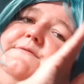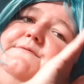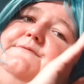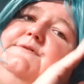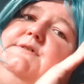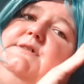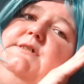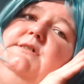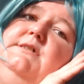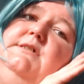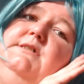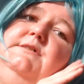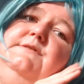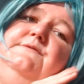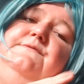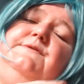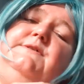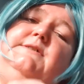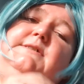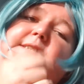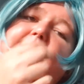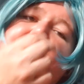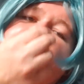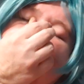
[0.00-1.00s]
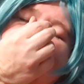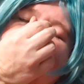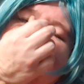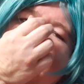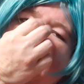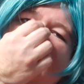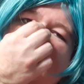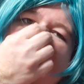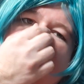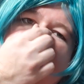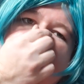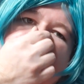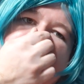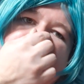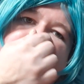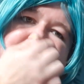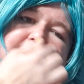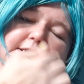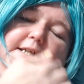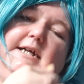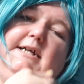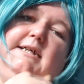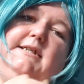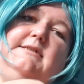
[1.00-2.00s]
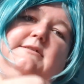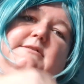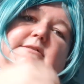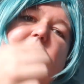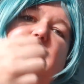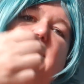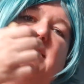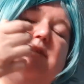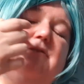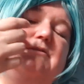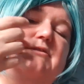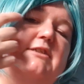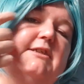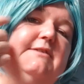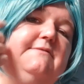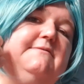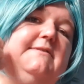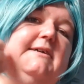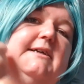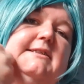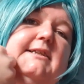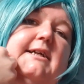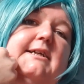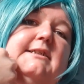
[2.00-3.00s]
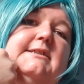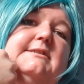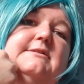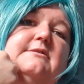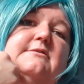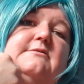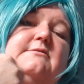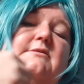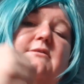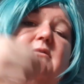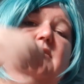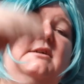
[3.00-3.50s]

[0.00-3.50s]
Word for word: w, w internecie, czy na jakimś takim kanale, co